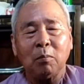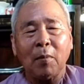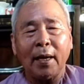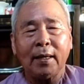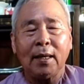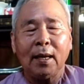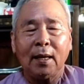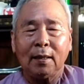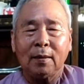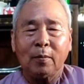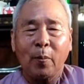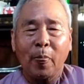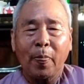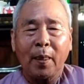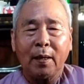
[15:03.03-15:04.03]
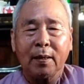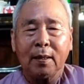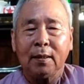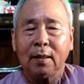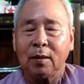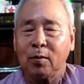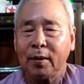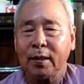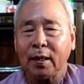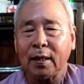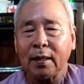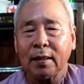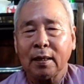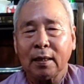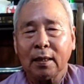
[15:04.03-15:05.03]
là bảy lần kính thưa quý
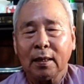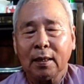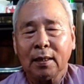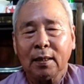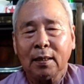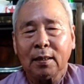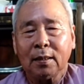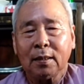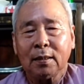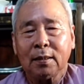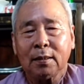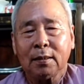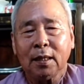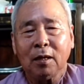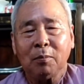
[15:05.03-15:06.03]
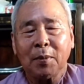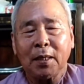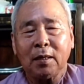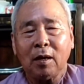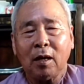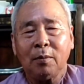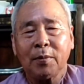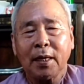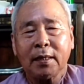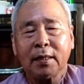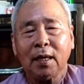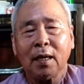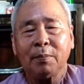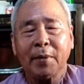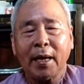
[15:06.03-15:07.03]
vị nếu mình nói một
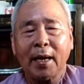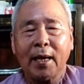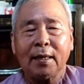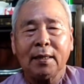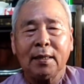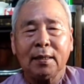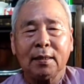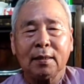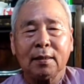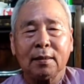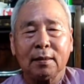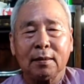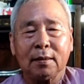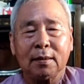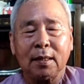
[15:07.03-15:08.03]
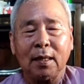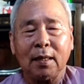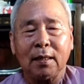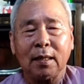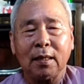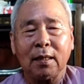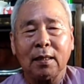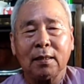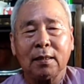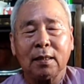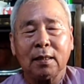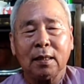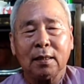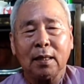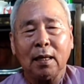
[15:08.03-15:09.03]
cách nôm na đó thì
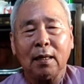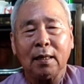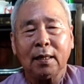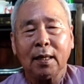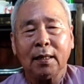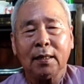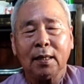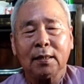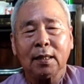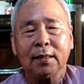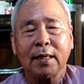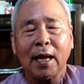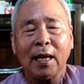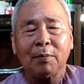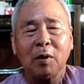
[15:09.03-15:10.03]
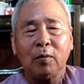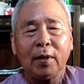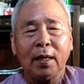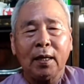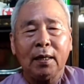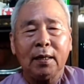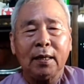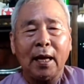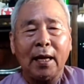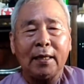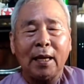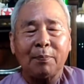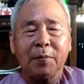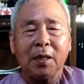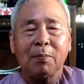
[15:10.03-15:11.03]
từ khi Đức Thích Ca Mâu Ni
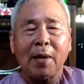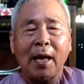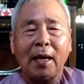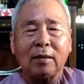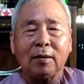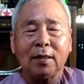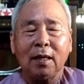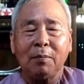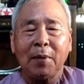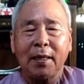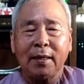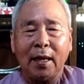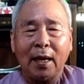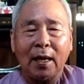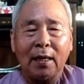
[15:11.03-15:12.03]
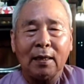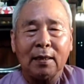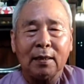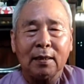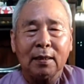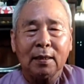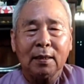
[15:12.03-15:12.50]
ngài nhập niết bàn cho tới bây giờ